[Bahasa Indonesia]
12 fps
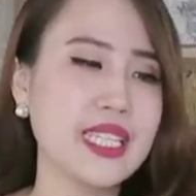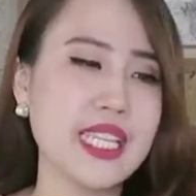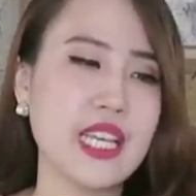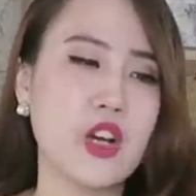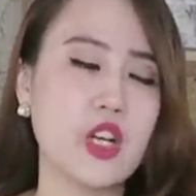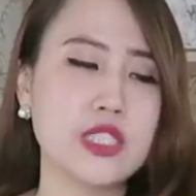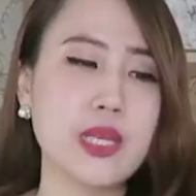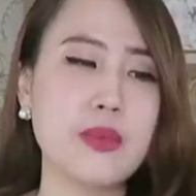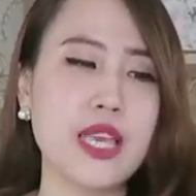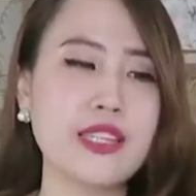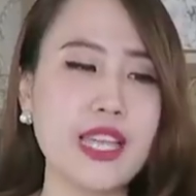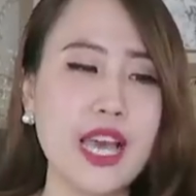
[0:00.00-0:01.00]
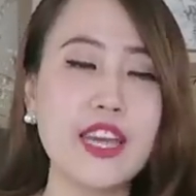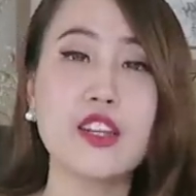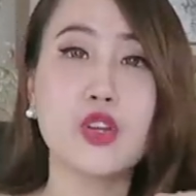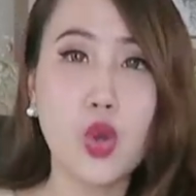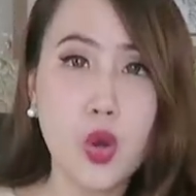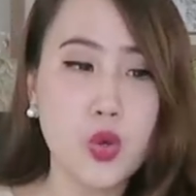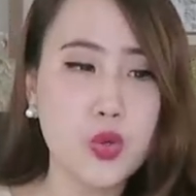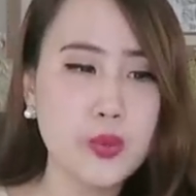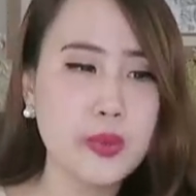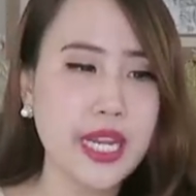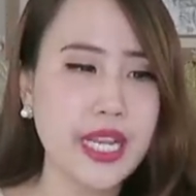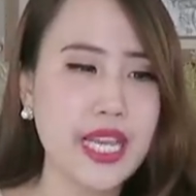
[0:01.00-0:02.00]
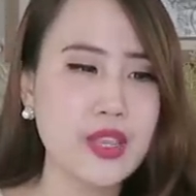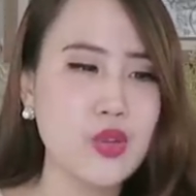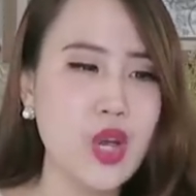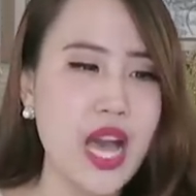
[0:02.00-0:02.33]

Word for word: ketika hostnya menyatakan go mereka itu